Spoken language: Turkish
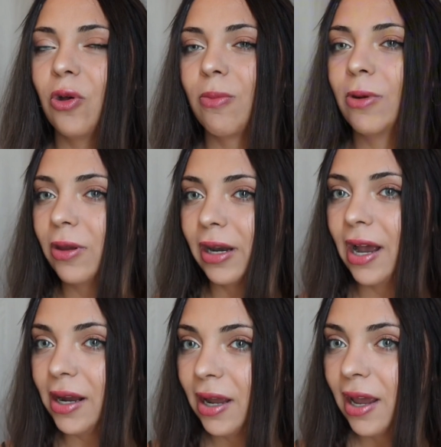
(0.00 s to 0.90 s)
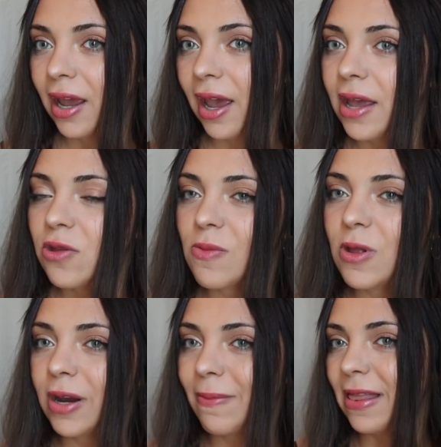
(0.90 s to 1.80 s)
normal olarak. E normal
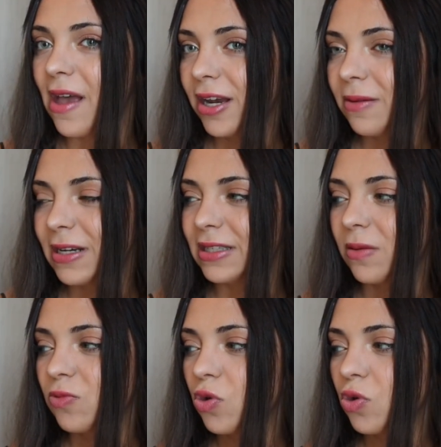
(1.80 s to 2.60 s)
olarak ben de ayrılmak istedim.